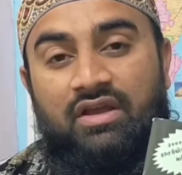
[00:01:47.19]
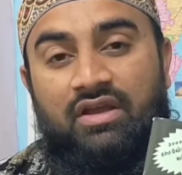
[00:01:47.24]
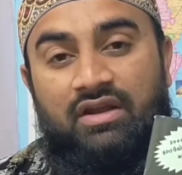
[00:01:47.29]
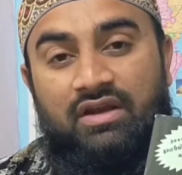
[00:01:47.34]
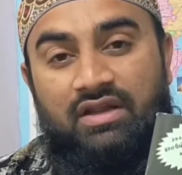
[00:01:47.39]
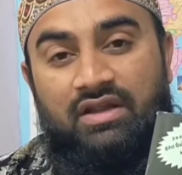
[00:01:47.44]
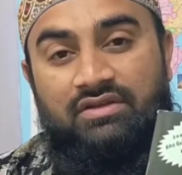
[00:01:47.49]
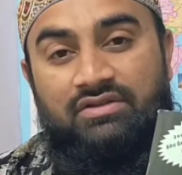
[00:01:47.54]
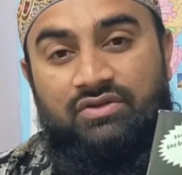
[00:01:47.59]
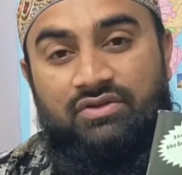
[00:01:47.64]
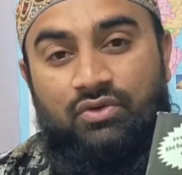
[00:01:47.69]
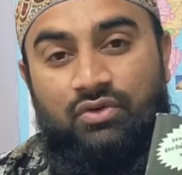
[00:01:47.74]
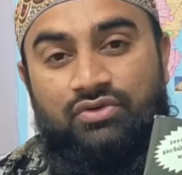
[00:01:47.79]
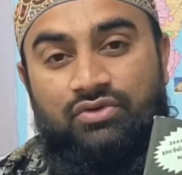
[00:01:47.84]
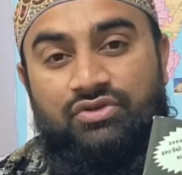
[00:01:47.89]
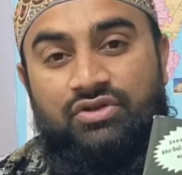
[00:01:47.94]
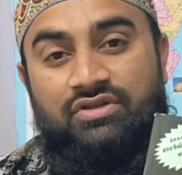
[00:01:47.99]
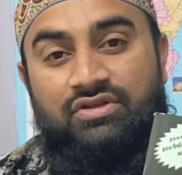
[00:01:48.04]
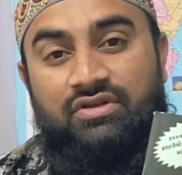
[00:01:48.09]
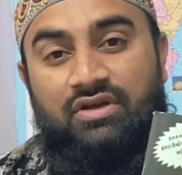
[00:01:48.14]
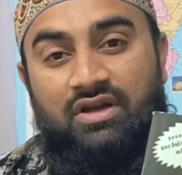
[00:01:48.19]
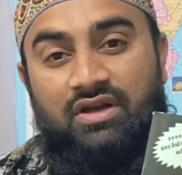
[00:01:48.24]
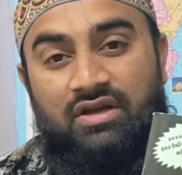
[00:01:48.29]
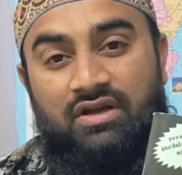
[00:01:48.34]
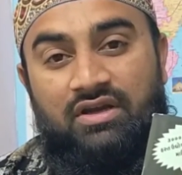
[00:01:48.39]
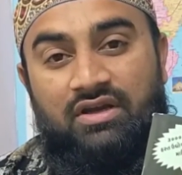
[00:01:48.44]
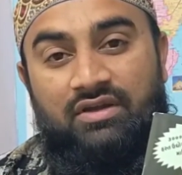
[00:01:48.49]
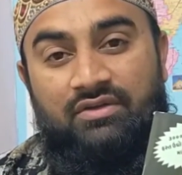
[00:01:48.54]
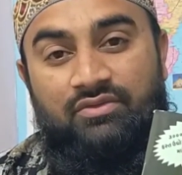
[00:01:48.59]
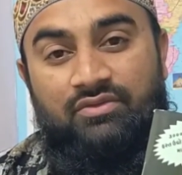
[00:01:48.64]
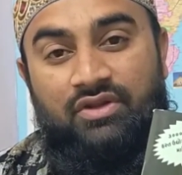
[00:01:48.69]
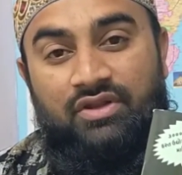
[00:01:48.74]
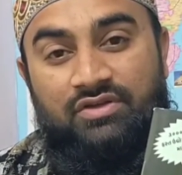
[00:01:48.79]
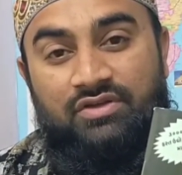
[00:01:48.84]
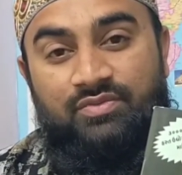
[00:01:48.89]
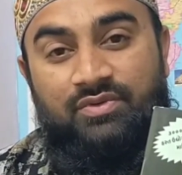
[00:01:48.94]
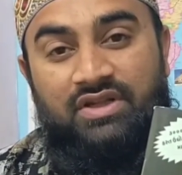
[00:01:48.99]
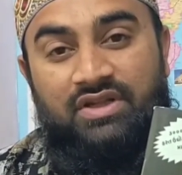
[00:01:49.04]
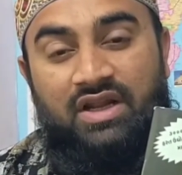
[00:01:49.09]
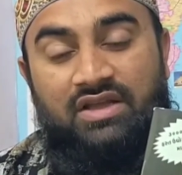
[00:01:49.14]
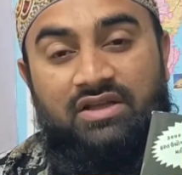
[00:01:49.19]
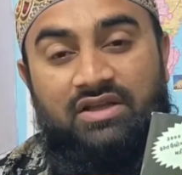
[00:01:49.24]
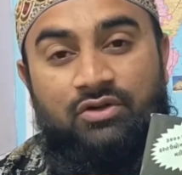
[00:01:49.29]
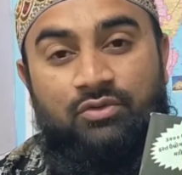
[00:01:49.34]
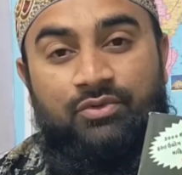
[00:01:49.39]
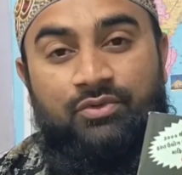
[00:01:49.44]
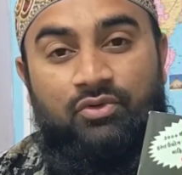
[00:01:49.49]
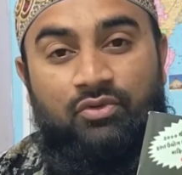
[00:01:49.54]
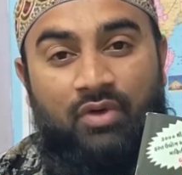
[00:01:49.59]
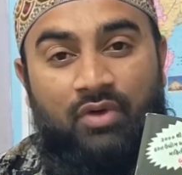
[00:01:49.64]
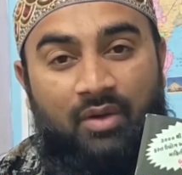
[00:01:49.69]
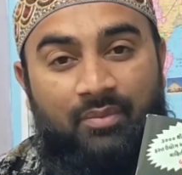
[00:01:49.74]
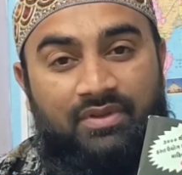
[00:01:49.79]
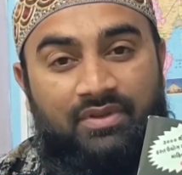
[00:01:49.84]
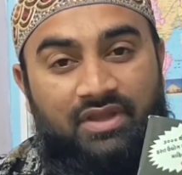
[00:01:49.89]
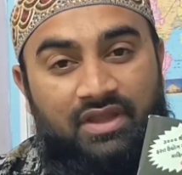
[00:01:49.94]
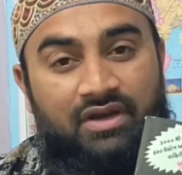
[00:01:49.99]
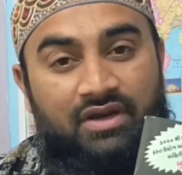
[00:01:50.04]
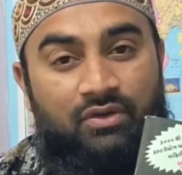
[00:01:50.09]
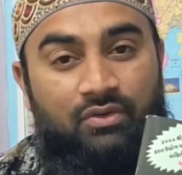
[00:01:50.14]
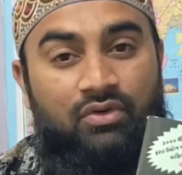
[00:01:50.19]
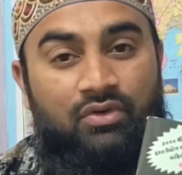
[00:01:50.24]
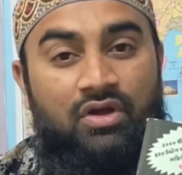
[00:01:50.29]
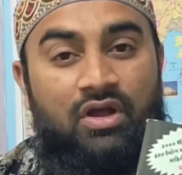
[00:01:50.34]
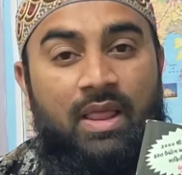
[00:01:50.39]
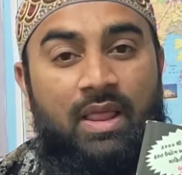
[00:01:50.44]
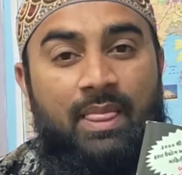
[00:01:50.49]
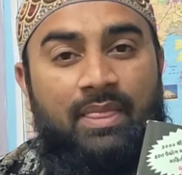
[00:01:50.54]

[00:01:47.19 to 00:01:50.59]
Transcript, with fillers: इंग्लिश कोर्सेज अलग अलग दस पंद्रह हज़ार रुपये वहाँ पे दे रहे हो